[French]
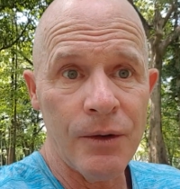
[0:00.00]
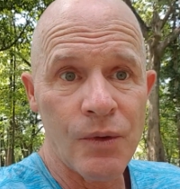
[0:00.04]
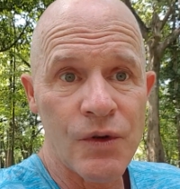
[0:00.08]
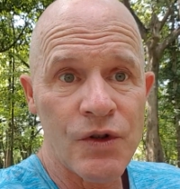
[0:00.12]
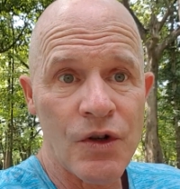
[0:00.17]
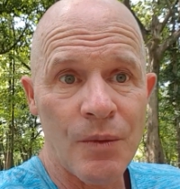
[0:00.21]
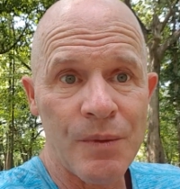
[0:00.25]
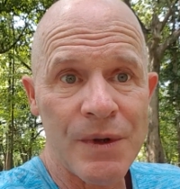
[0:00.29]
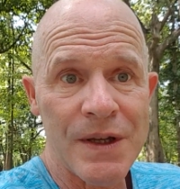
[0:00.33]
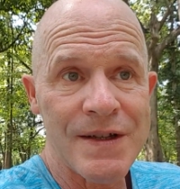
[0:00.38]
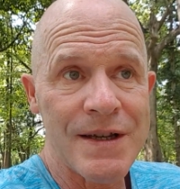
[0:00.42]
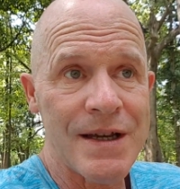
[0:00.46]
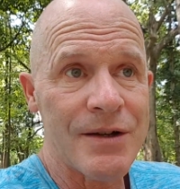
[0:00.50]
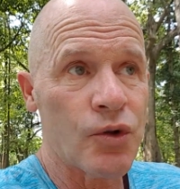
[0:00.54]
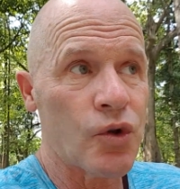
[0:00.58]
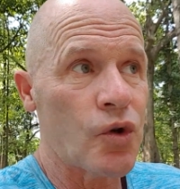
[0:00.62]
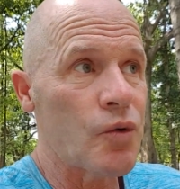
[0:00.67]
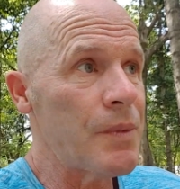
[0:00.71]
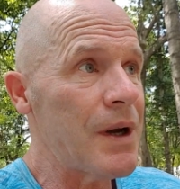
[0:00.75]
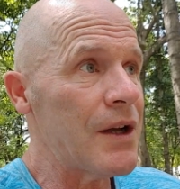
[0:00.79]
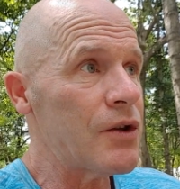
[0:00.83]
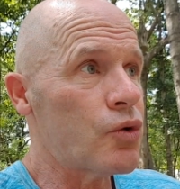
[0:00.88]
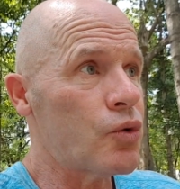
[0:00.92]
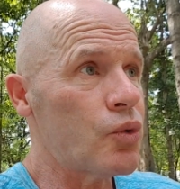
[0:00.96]
Nous sommes des êtres
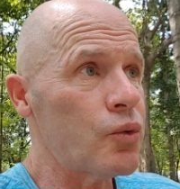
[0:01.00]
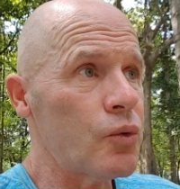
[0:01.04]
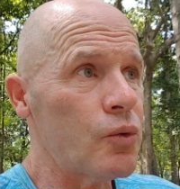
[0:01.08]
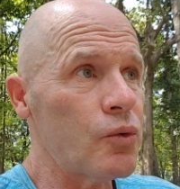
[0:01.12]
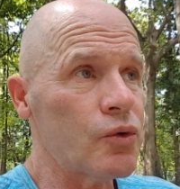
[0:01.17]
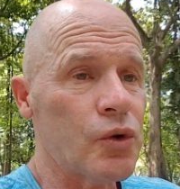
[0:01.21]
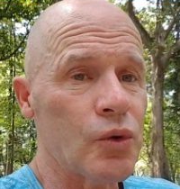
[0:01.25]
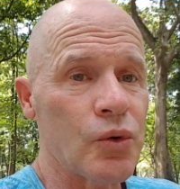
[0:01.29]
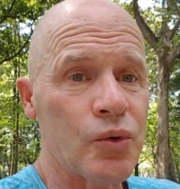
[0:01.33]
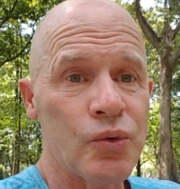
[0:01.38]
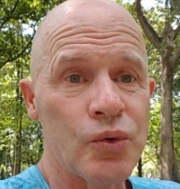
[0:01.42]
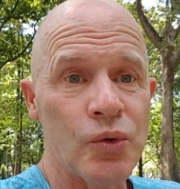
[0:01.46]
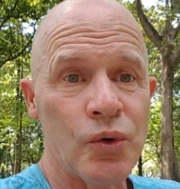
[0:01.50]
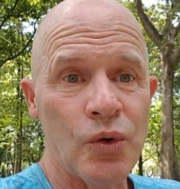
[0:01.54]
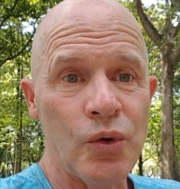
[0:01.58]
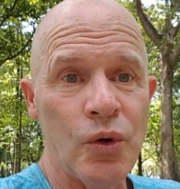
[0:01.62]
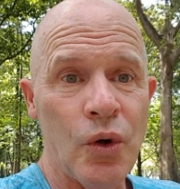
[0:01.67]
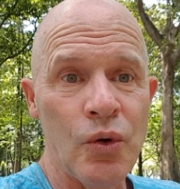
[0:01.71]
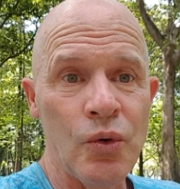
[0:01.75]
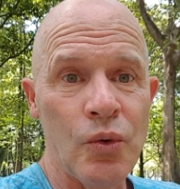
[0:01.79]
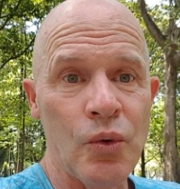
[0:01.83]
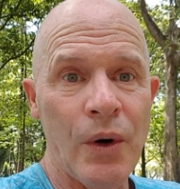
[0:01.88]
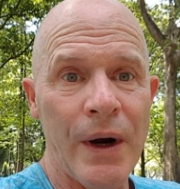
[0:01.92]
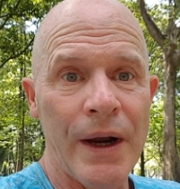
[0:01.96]
humains, tout autour
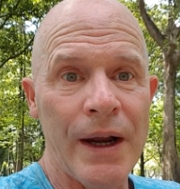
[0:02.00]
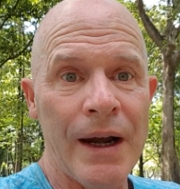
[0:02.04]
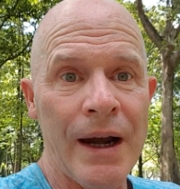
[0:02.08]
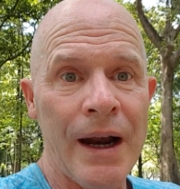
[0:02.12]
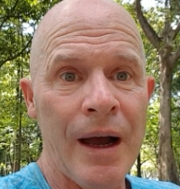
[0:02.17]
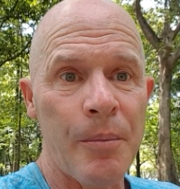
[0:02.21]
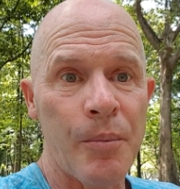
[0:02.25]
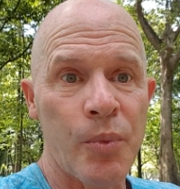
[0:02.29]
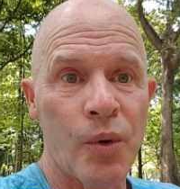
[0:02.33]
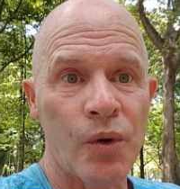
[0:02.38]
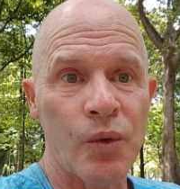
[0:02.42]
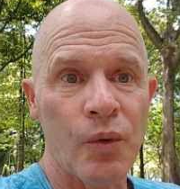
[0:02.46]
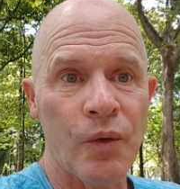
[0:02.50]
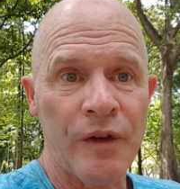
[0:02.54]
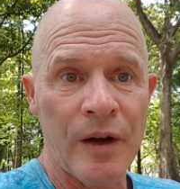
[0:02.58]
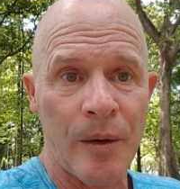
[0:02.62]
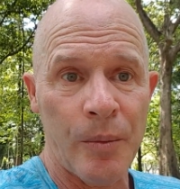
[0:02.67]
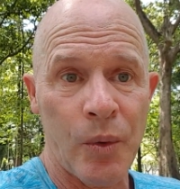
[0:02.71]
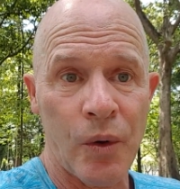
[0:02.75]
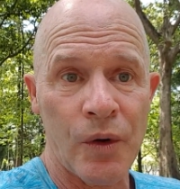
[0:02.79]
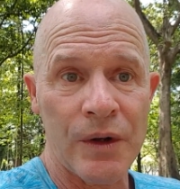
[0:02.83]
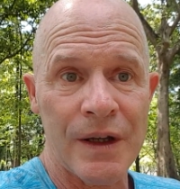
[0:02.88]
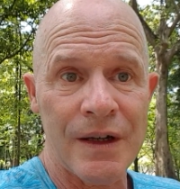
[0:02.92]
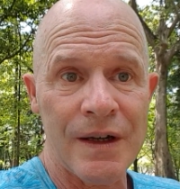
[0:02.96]
de nous est là pour nous
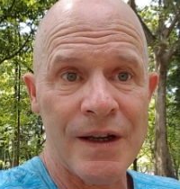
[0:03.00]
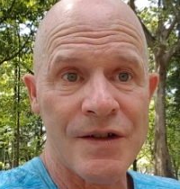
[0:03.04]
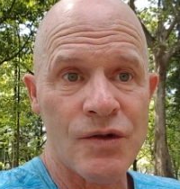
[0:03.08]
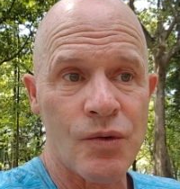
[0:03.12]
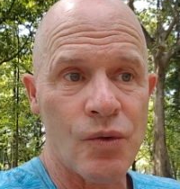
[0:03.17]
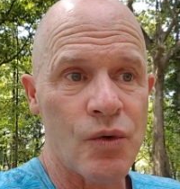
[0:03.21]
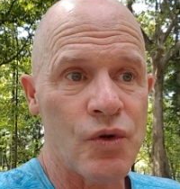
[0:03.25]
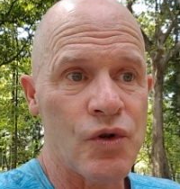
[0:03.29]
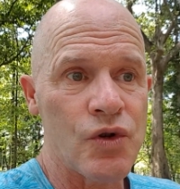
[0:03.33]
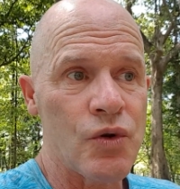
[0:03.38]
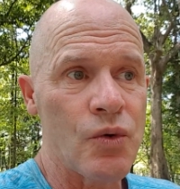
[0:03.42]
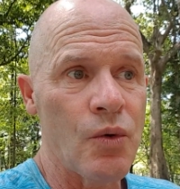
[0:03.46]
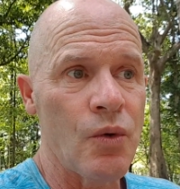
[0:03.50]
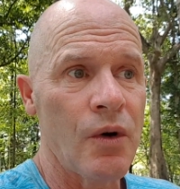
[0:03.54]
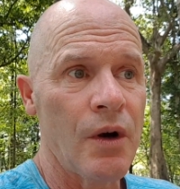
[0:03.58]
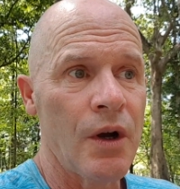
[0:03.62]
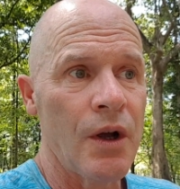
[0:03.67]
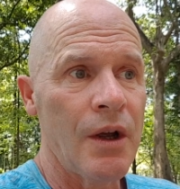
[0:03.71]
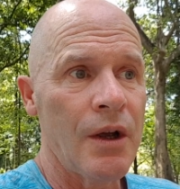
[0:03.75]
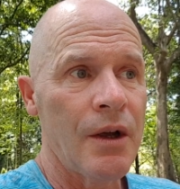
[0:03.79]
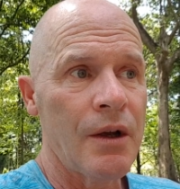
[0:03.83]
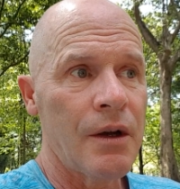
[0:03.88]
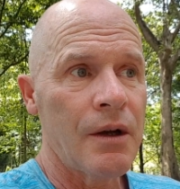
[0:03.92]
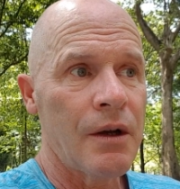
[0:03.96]
apporter des solutions.
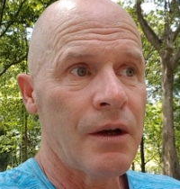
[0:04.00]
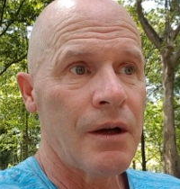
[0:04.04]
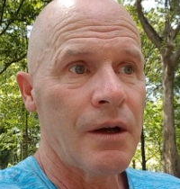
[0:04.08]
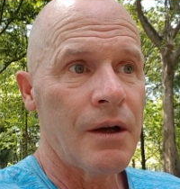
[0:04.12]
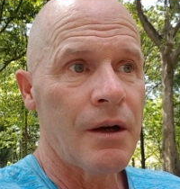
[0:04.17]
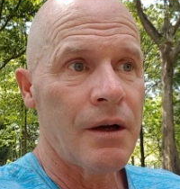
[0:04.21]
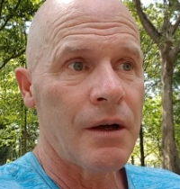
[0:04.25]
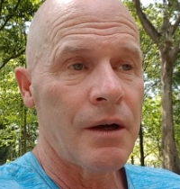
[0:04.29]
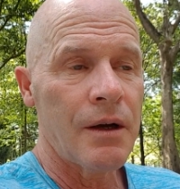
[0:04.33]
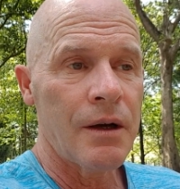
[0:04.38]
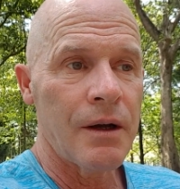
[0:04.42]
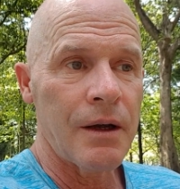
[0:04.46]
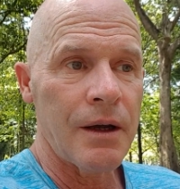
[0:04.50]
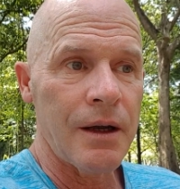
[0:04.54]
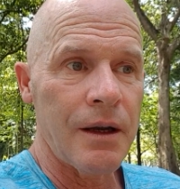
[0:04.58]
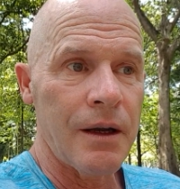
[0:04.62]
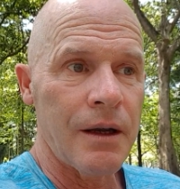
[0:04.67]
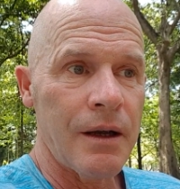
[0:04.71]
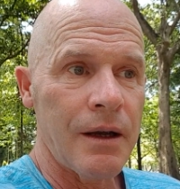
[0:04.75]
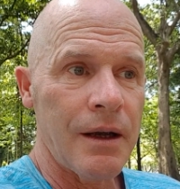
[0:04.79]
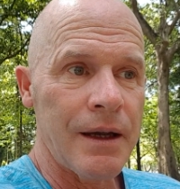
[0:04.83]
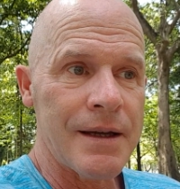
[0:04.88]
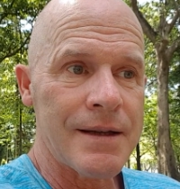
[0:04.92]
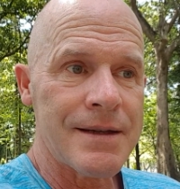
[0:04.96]

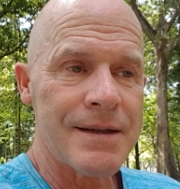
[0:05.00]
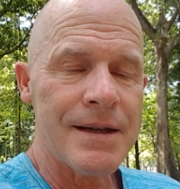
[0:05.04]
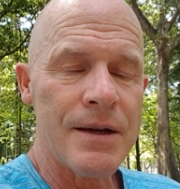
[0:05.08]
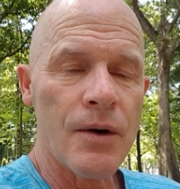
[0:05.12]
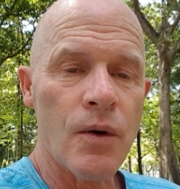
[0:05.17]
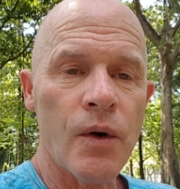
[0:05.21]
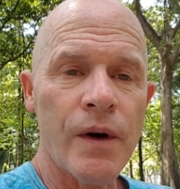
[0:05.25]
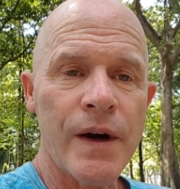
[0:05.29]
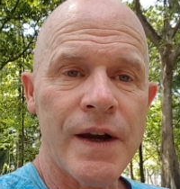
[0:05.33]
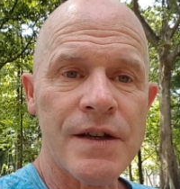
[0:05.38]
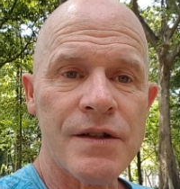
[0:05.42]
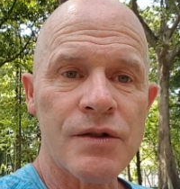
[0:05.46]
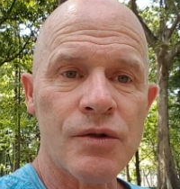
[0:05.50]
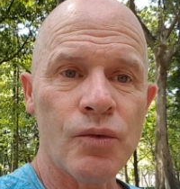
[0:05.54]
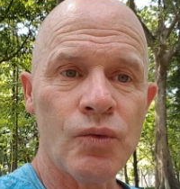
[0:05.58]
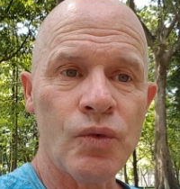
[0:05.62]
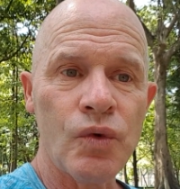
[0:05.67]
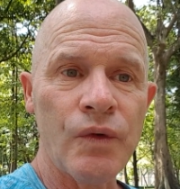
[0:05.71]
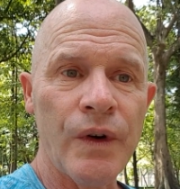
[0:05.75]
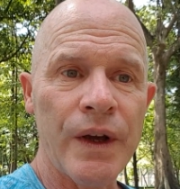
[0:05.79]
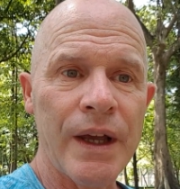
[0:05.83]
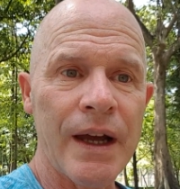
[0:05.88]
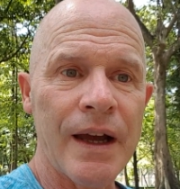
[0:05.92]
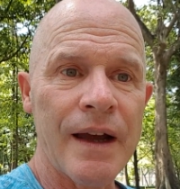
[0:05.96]
Et si on reste
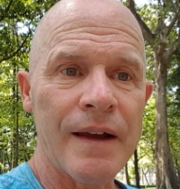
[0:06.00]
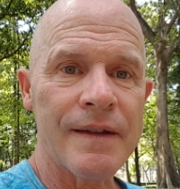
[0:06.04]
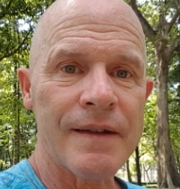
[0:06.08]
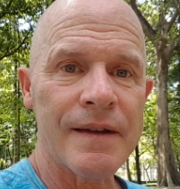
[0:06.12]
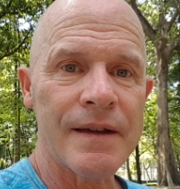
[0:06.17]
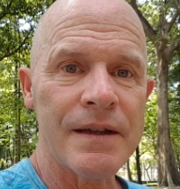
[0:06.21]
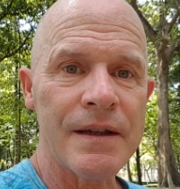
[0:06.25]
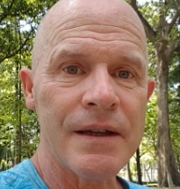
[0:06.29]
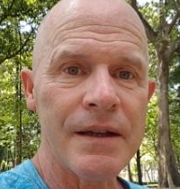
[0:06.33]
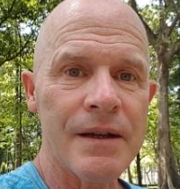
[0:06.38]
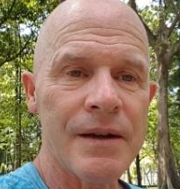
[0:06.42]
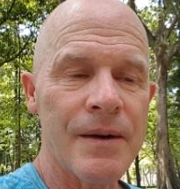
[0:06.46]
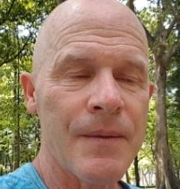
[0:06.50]
ouvert ainsi,